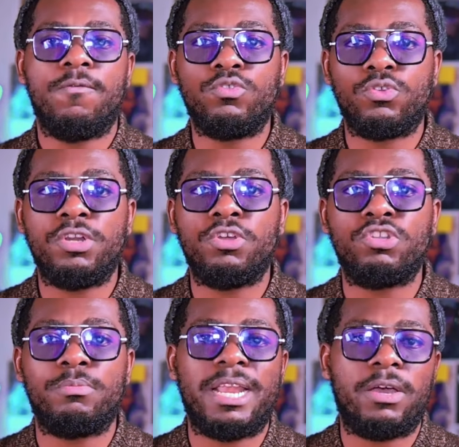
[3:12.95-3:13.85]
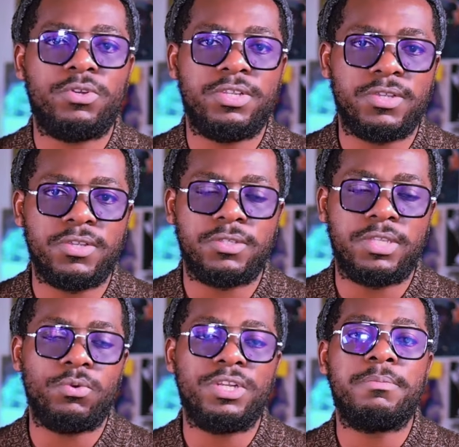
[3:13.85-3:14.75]
vous aurez non seulement la connaissance
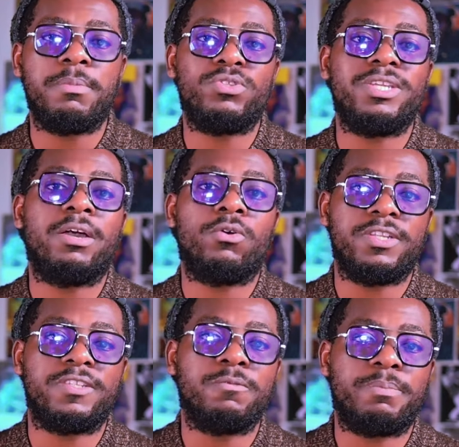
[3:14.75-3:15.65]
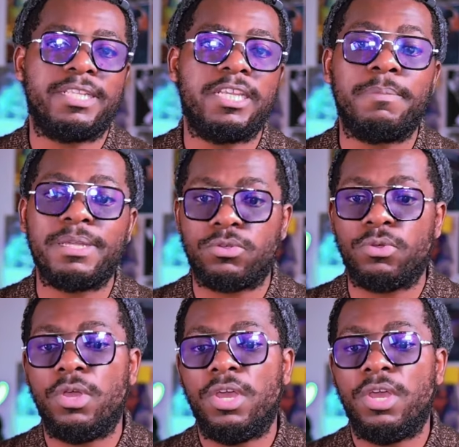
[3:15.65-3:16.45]
théorique, mais aussi la connaissance pratique parce que